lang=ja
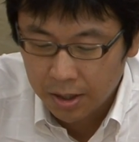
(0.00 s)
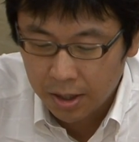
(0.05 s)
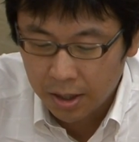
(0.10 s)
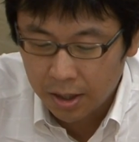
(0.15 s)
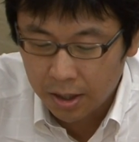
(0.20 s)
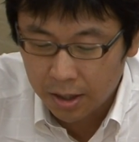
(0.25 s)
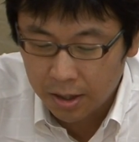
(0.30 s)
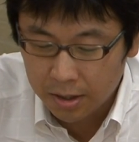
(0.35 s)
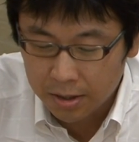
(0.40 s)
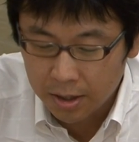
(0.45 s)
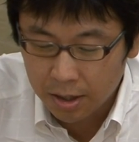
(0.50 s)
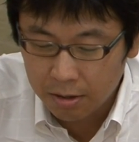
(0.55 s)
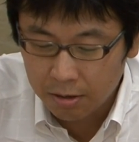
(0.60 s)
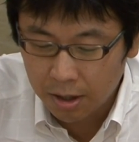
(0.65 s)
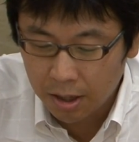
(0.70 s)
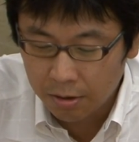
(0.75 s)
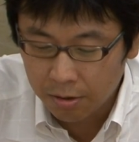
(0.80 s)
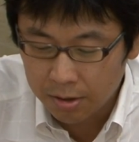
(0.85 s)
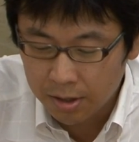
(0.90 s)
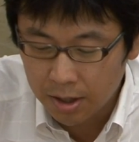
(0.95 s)
えー、昨
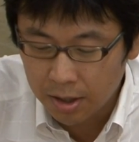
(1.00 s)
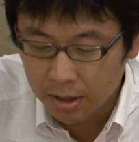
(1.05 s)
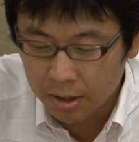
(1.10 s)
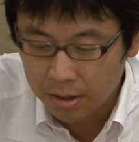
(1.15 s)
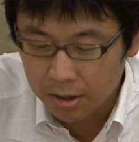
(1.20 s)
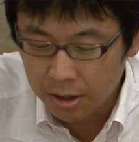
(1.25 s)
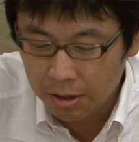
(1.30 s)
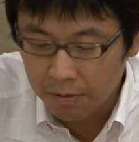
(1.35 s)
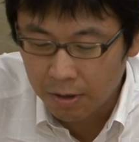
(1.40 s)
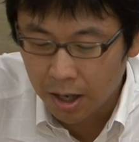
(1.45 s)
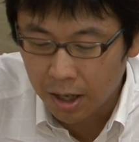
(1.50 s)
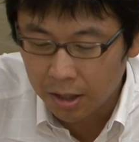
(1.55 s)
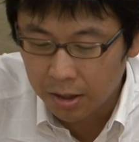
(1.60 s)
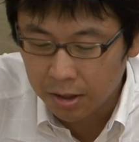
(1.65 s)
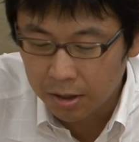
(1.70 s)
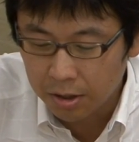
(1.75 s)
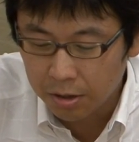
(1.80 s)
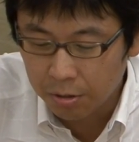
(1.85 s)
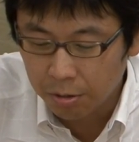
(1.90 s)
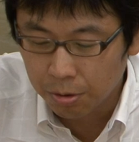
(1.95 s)
年のさんがつには
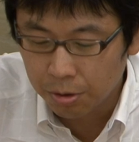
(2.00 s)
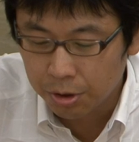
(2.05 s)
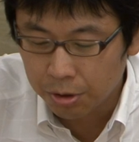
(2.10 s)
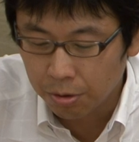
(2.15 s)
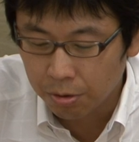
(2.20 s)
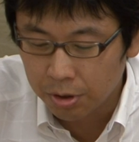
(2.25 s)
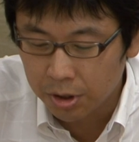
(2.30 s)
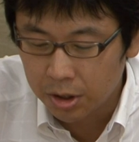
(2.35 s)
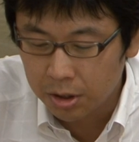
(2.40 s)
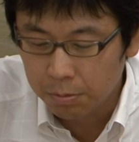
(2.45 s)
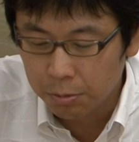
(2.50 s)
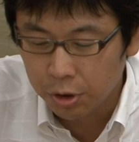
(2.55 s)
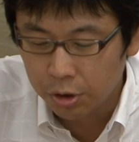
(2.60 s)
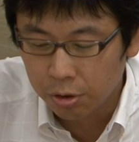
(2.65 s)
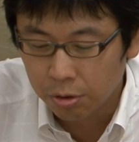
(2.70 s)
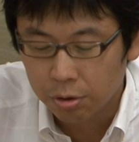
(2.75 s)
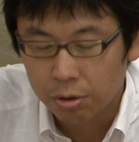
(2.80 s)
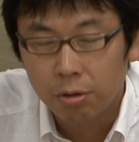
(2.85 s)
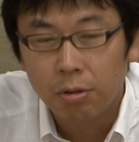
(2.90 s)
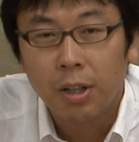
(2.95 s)
東証一部
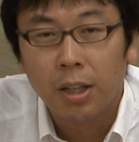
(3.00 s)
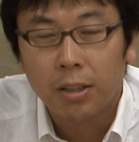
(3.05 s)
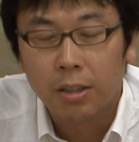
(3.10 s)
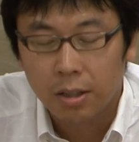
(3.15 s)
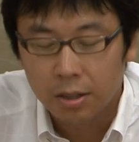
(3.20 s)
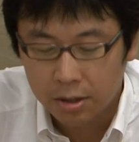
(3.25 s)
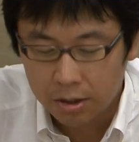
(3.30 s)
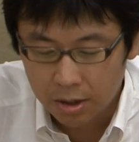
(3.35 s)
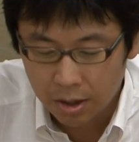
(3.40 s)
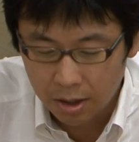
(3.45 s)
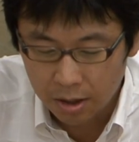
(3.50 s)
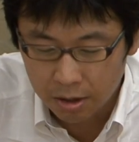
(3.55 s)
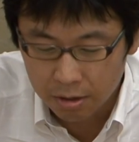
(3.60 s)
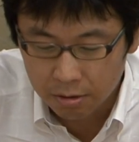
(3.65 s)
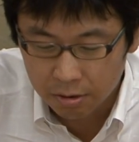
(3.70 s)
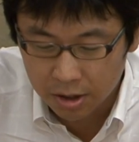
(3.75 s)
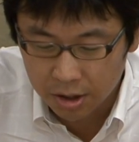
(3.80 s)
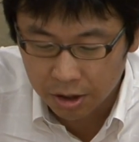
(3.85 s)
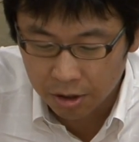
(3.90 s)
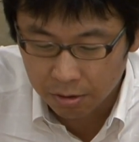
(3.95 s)
上場を果たしてい
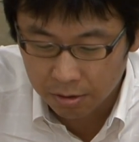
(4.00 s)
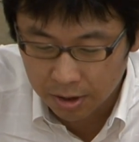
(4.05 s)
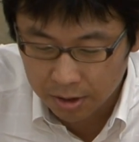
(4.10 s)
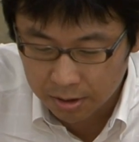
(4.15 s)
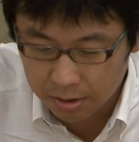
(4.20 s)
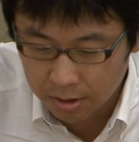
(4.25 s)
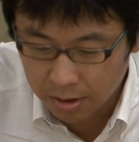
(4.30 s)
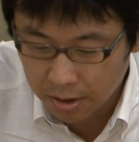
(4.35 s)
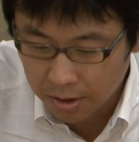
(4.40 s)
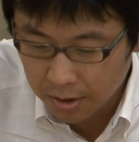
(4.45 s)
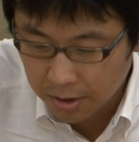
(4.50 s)
る企業です。